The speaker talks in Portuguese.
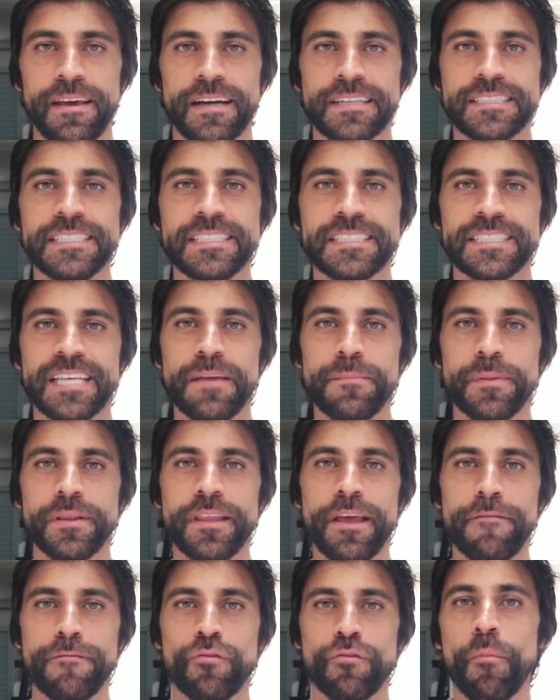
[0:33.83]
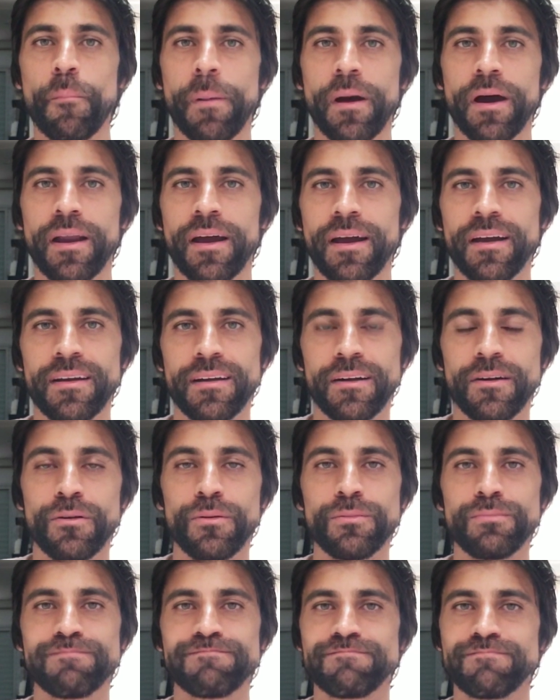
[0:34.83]
A gente sempre deve comparar
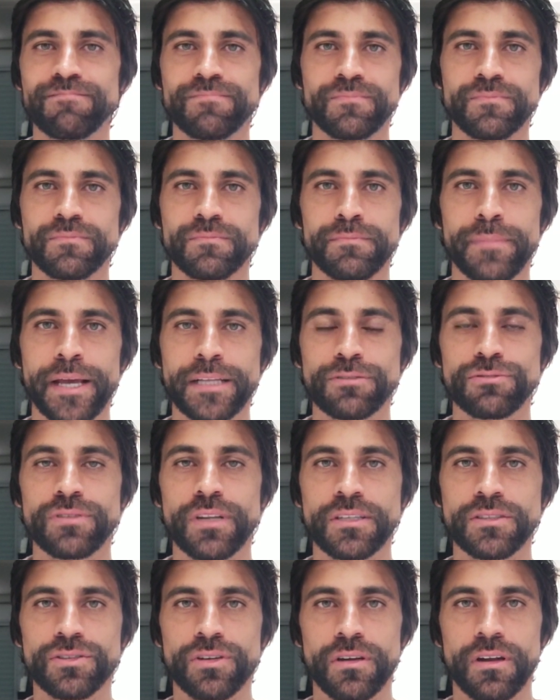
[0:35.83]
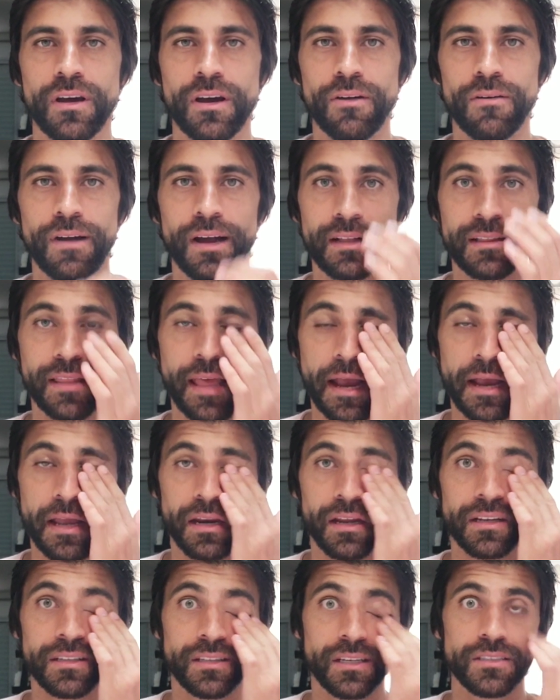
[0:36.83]
ao método tradicional, à
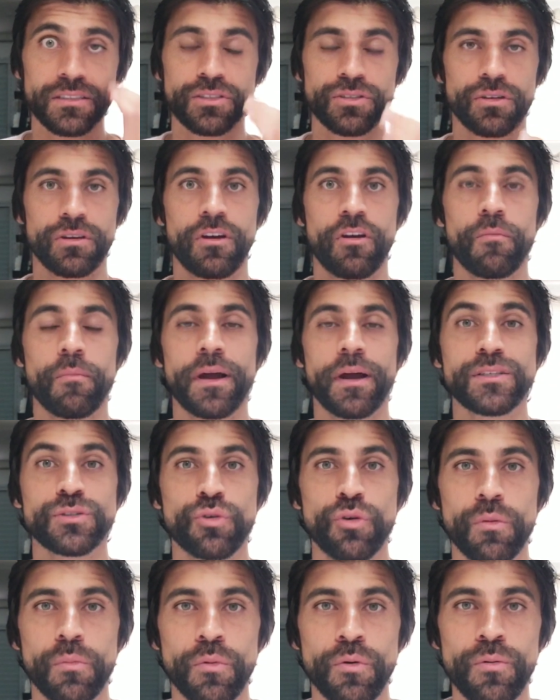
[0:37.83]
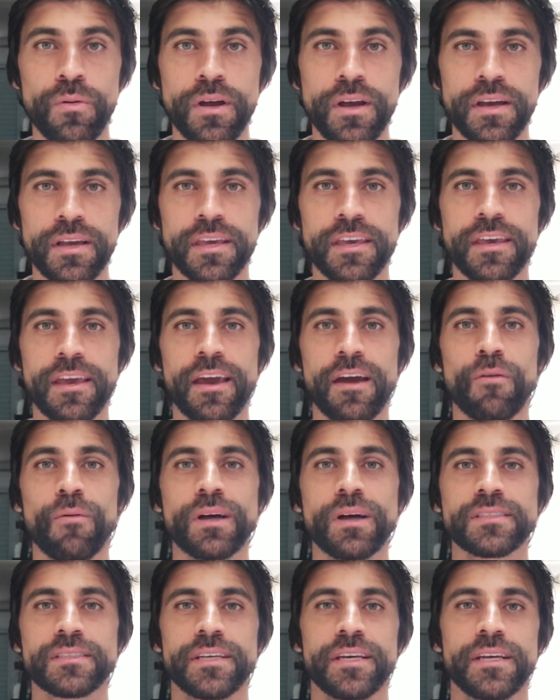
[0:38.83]
técnica tradicional mais comum, que é o
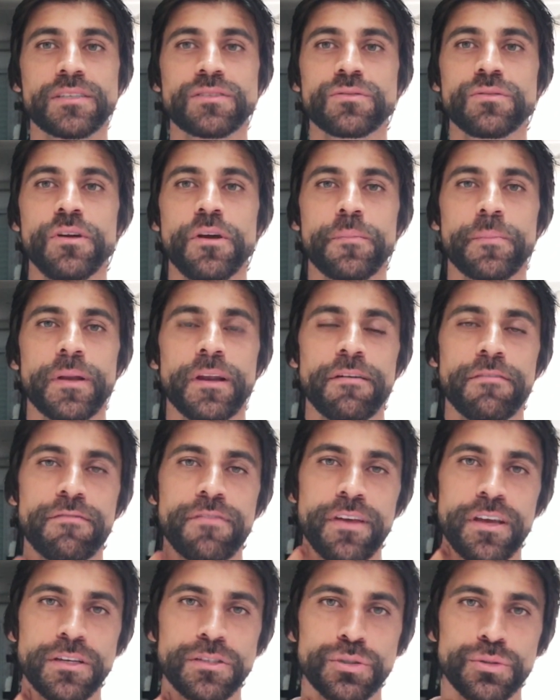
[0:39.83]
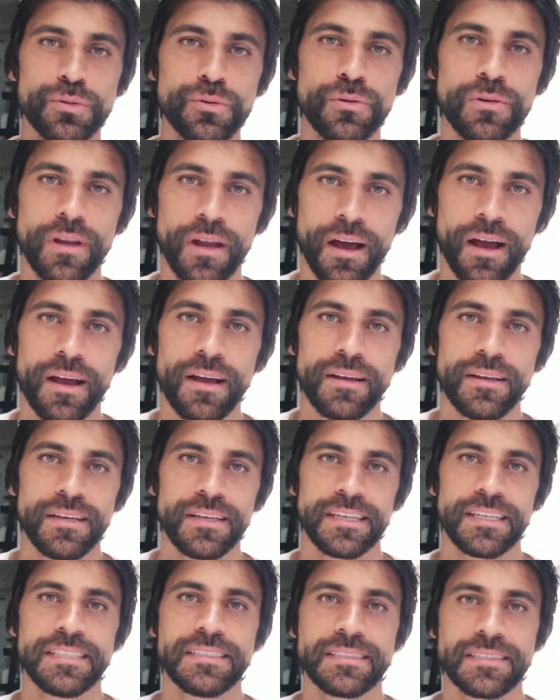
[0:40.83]
acesso pela veia jugular
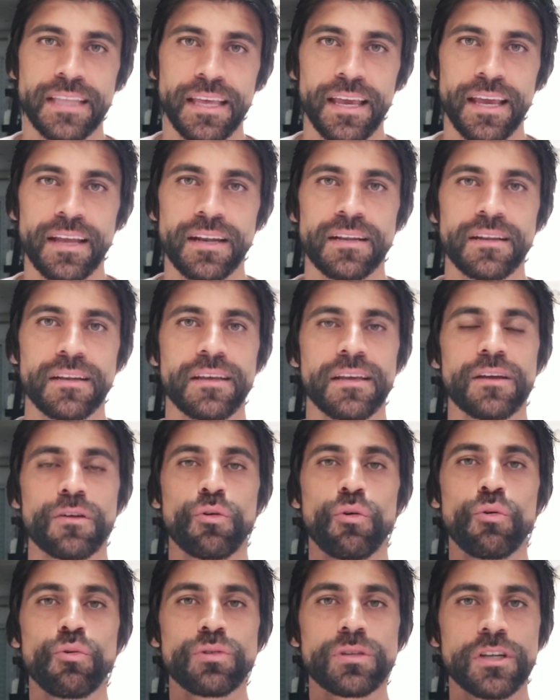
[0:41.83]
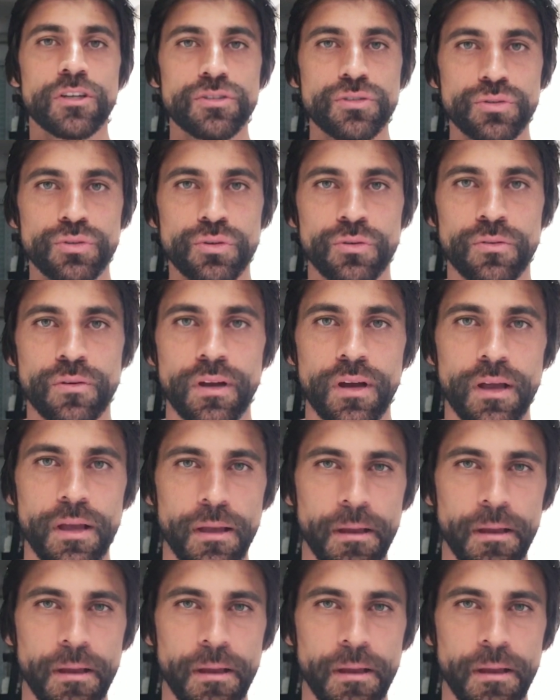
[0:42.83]
interna, né, com ultrassom.